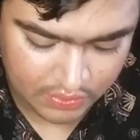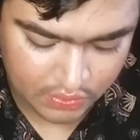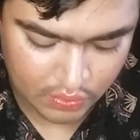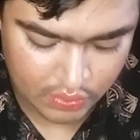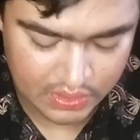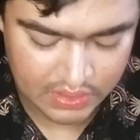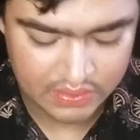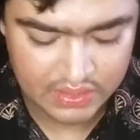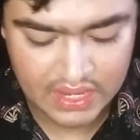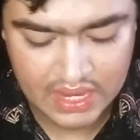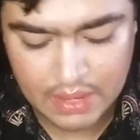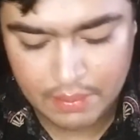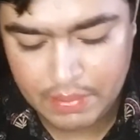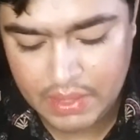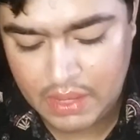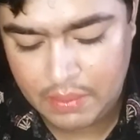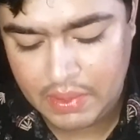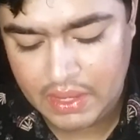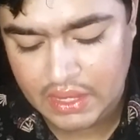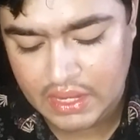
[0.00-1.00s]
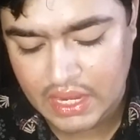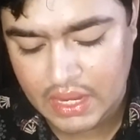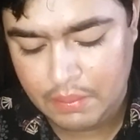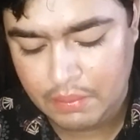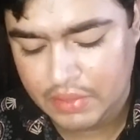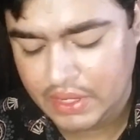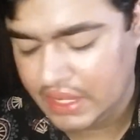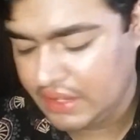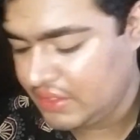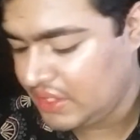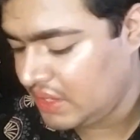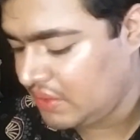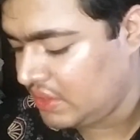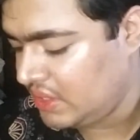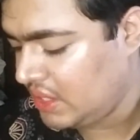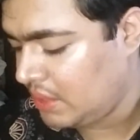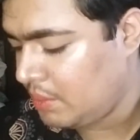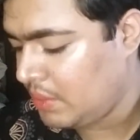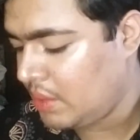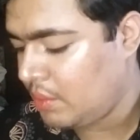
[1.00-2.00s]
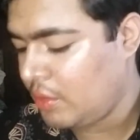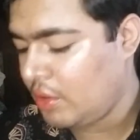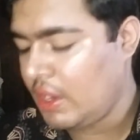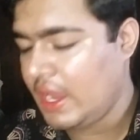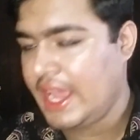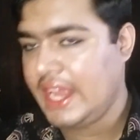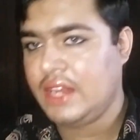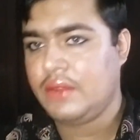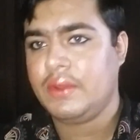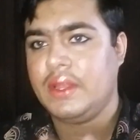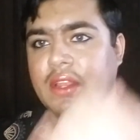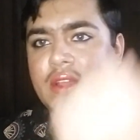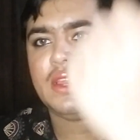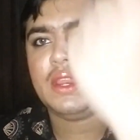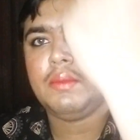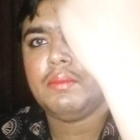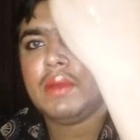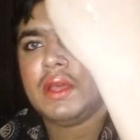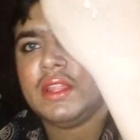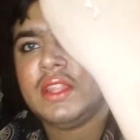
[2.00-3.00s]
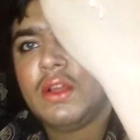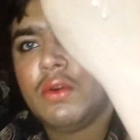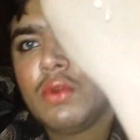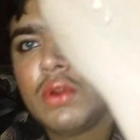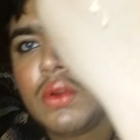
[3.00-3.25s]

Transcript: ஸோ இந்த சைட் நான் பிபி க்ரீம் டெக்ஸ்சர் வந்து ரொம்ப ரொம்ப லைட் வெயிட் க்ரீம் மாதிரி தான்